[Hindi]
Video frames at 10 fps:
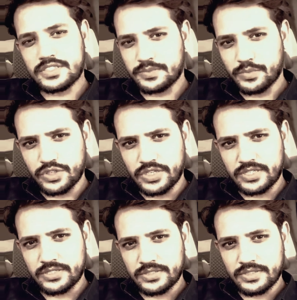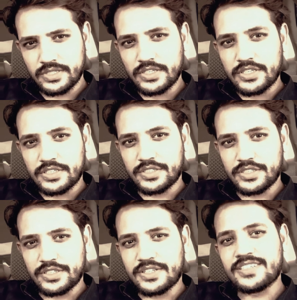आगे शेयर ना करती वो यही
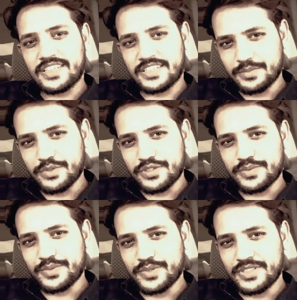बोलती कि जो है ना